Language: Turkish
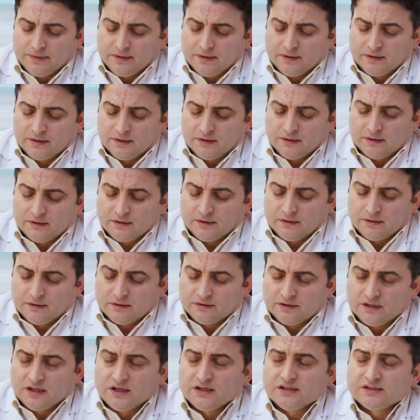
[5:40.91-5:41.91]
E,
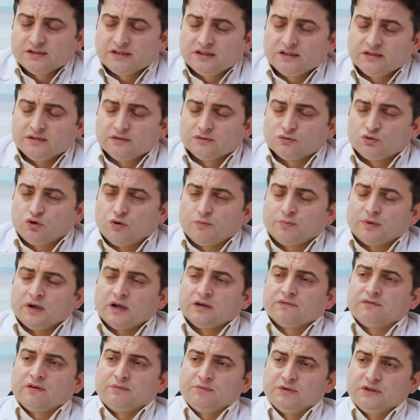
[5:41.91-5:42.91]
Denizli'nin
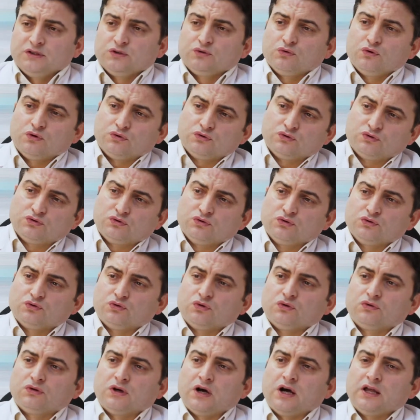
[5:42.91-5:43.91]
toprak ve bitki örtüsü
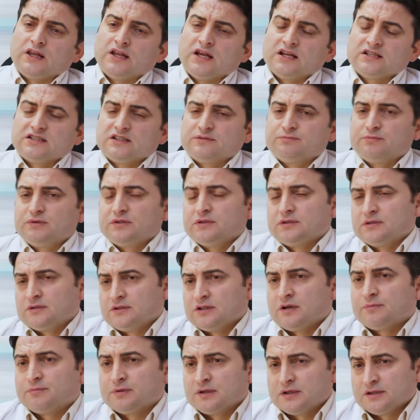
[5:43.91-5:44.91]
çok alerjik bir
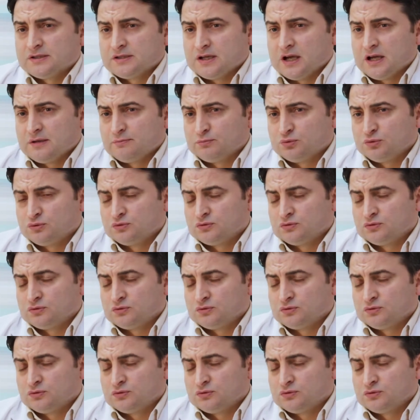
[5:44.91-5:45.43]
yapıya sahip.